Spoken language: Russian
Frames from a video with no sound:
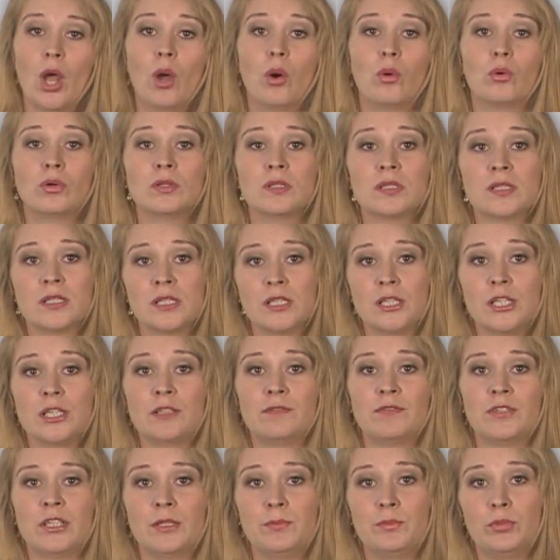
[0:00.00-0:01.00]
Он ценил
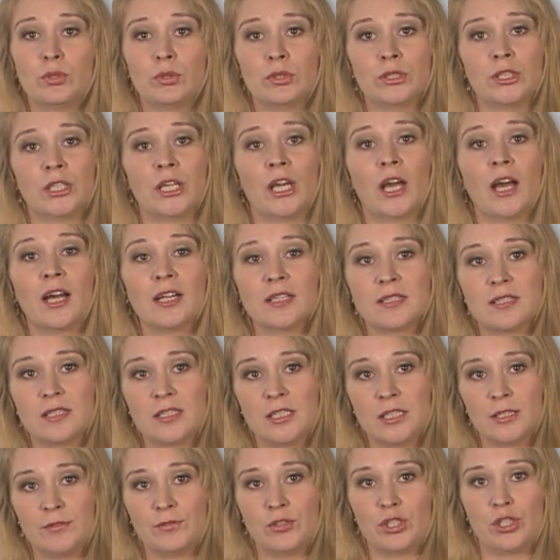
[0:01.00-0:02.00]
в ребенке
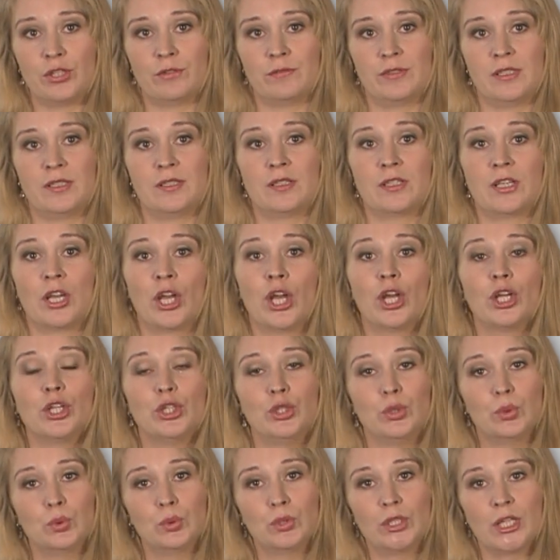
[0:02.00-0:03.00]
отзывчивость,
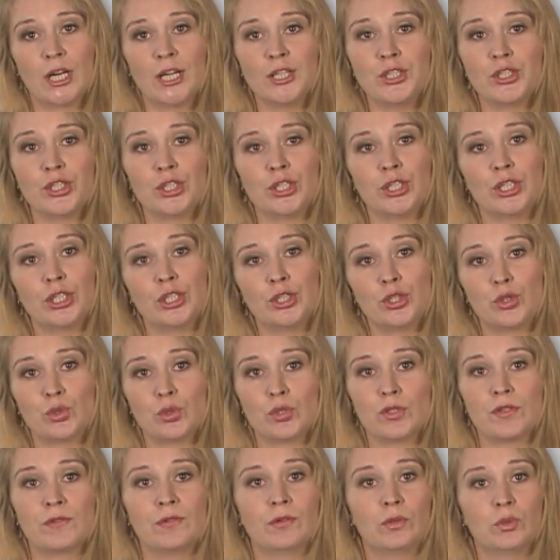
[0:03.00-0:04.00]
неутраченное
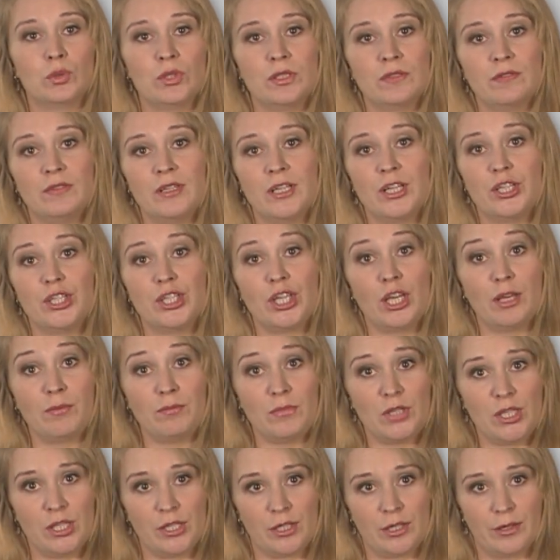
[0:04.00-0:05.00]
чувство удивления
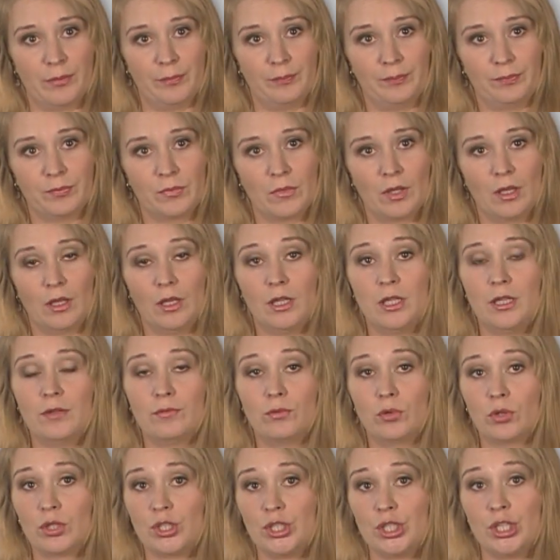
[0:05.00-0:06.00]
миром,
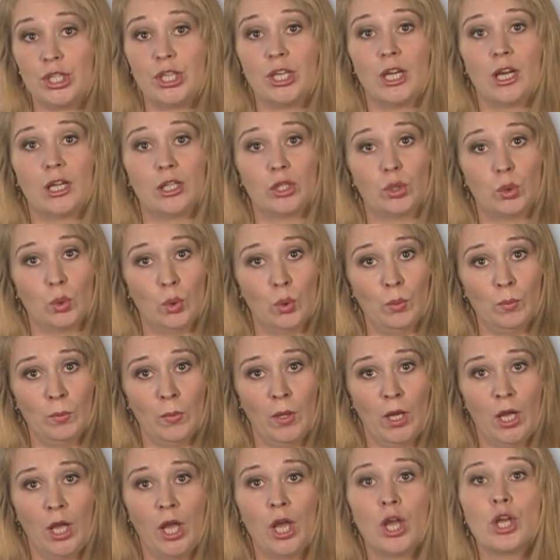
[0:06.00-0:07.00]
его книги о том,
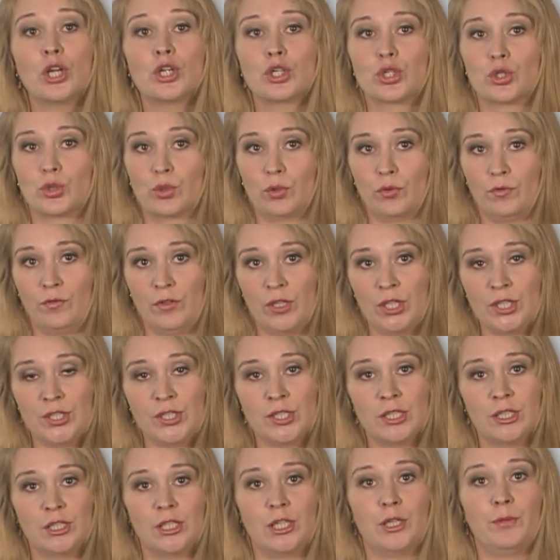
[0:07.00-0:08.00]
что
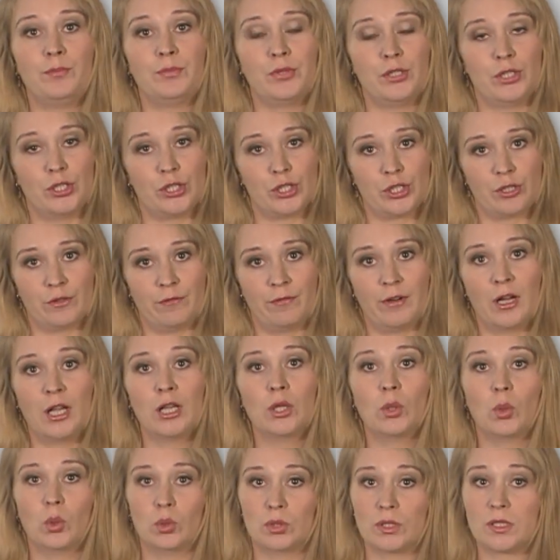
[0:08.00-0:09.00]
видел и
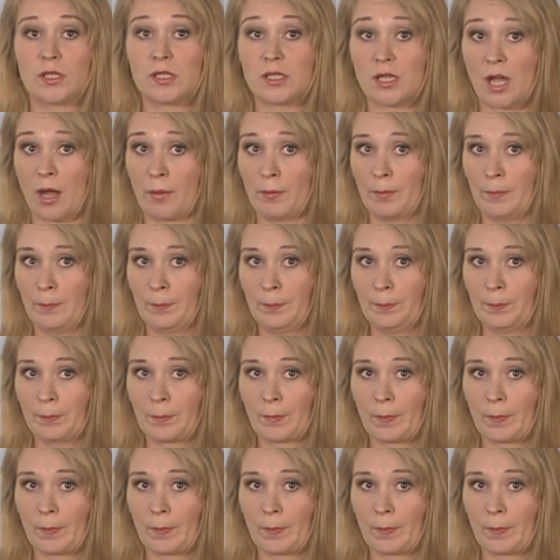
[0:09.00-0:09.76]
переживал он сам –